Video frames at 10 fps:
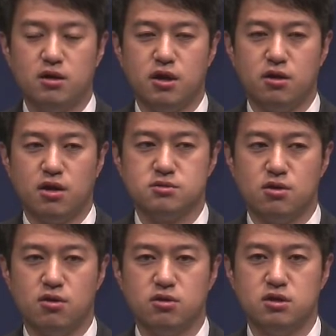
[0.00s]

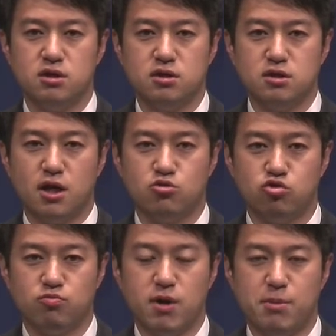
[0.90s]
내려가서 뜨끈한
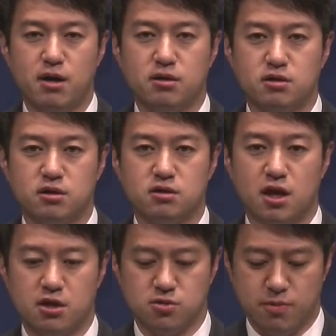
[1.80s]
국밥 한 그릇
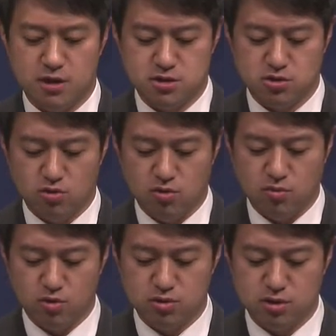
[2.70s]
대접할지도
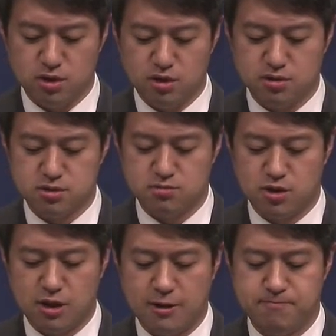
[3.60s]
모르는
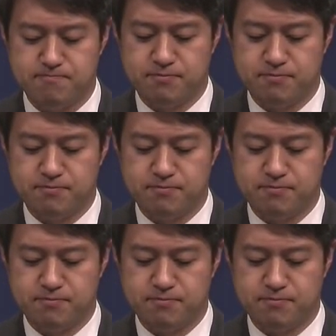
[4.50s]
일이었습니다.